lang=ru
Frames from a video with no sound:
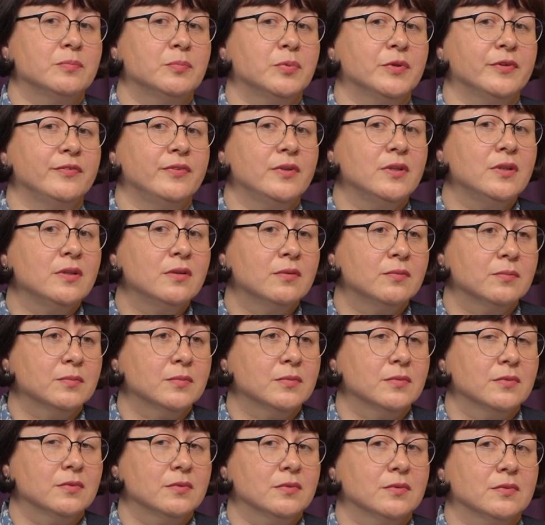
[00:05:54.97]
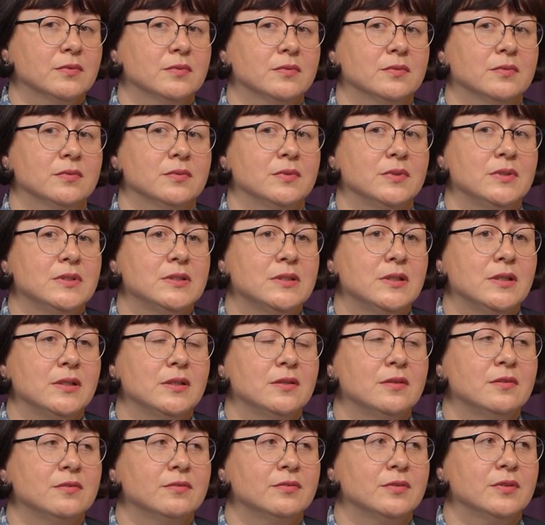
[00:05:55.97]
по видам э,
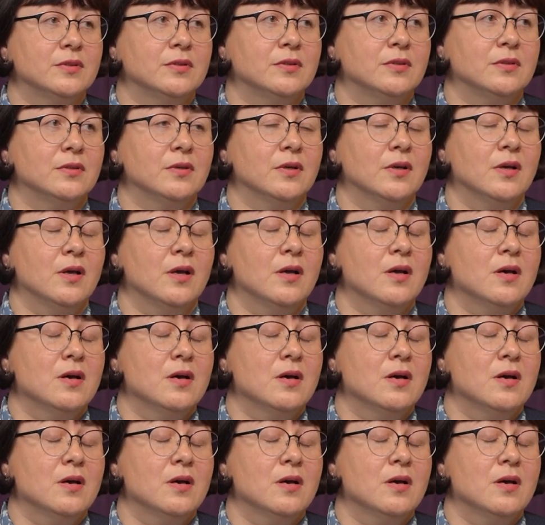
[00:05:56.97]
исследований,